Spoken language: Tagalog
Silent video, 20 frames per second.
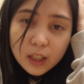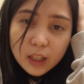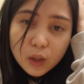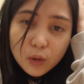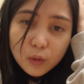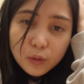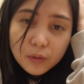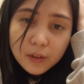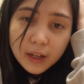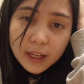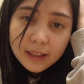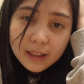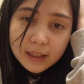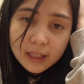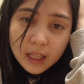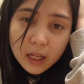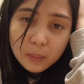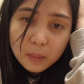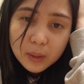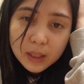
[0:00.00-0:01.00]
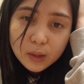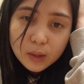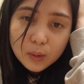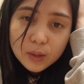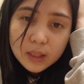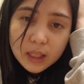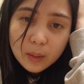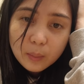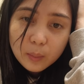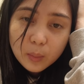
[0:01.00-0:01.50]
yung flight namin
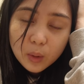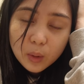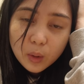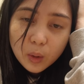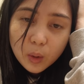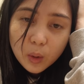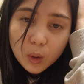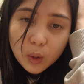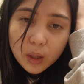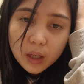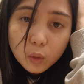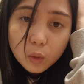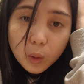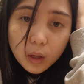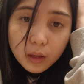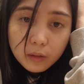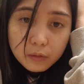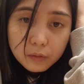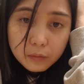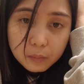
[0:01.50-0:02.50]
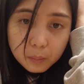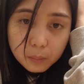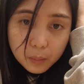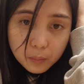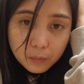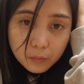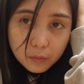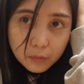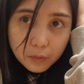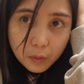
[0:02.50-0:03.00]
to Sapporo, 12
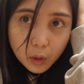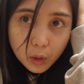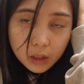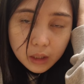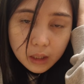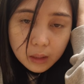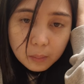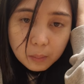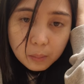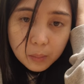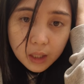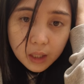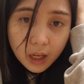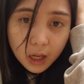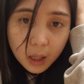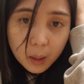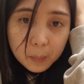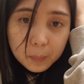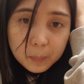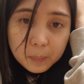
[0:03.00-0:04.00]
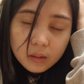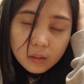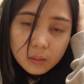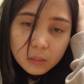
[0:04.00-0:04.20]
5.40 p.m.